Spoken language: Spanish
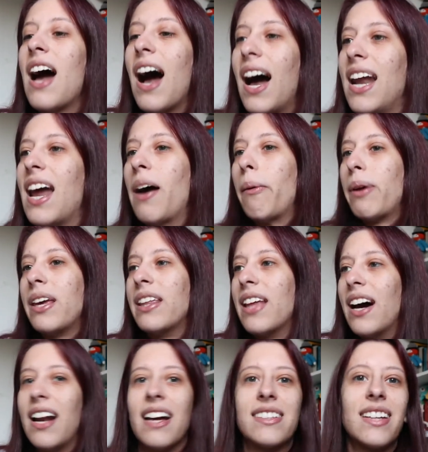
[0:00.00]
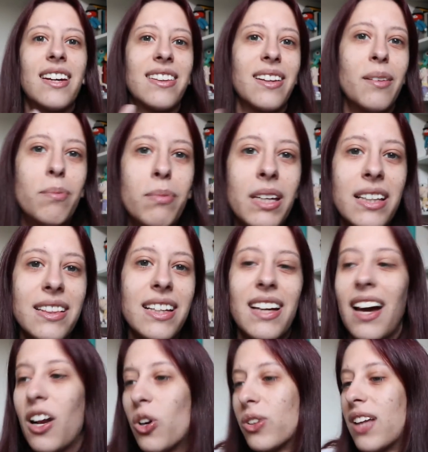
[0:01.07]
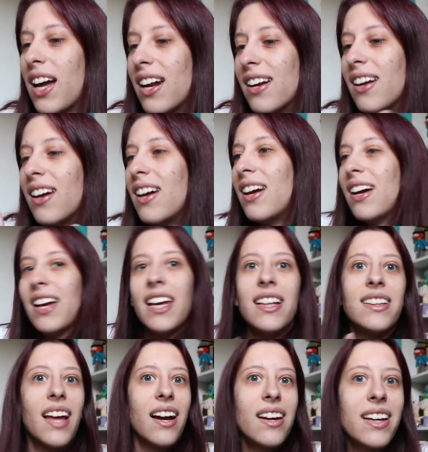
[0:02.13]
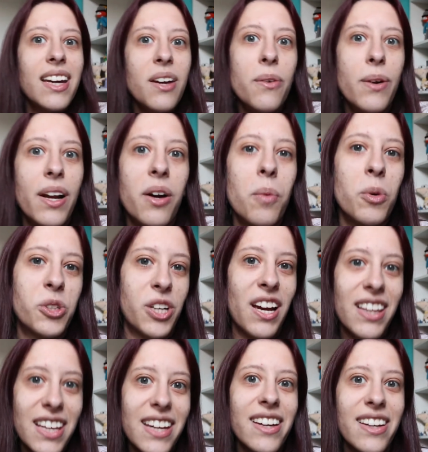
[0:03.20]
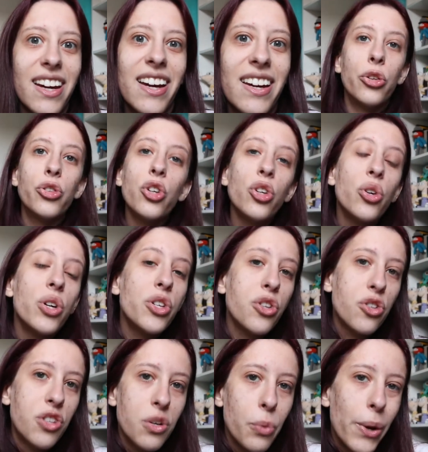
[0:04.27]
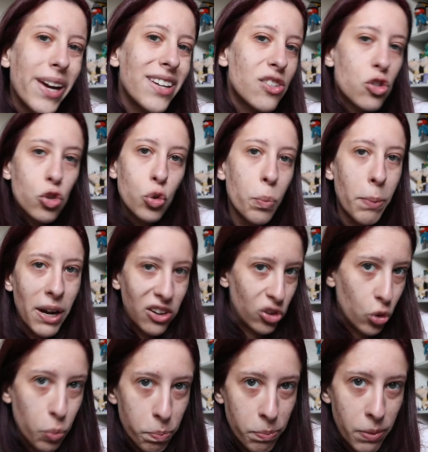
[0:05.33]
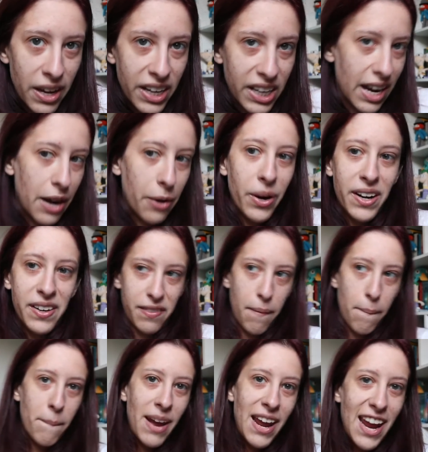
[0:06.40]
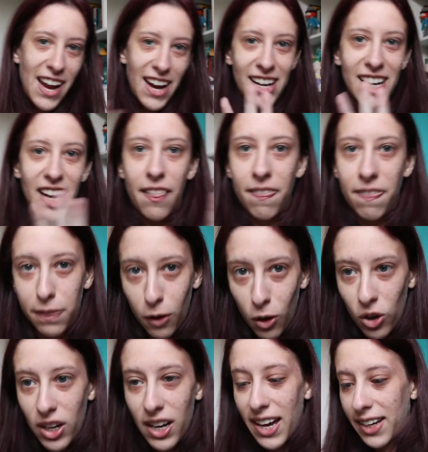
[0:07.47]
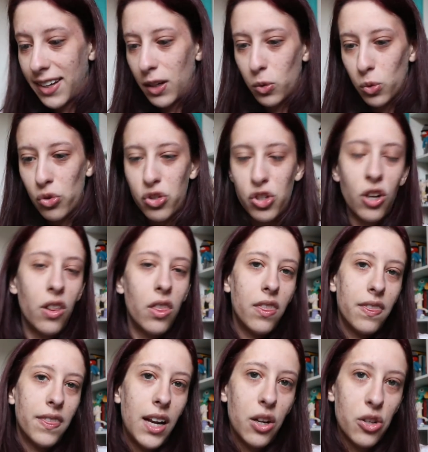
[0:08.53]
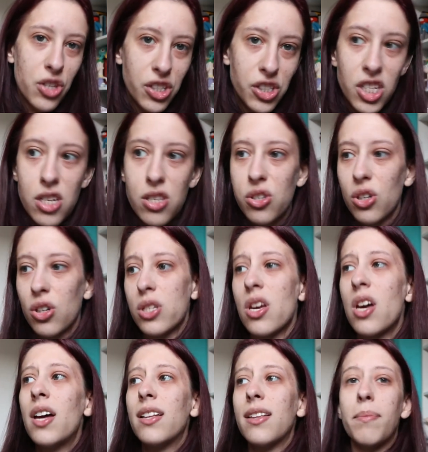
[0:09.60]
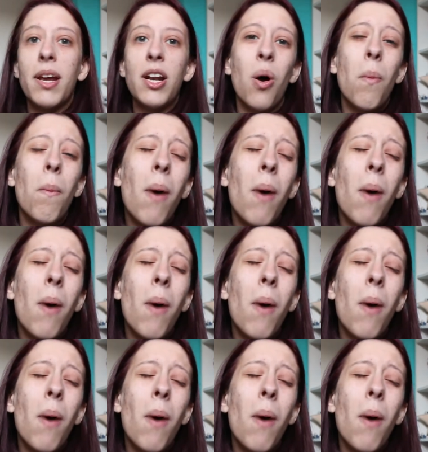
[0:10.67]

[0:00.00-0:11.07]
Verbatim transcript: a la vida, las artes místicas, algo tan intangible, como ya dije. Todo eso se ve súper duper. A ver, me encantó la ejecución de los hechizos, también los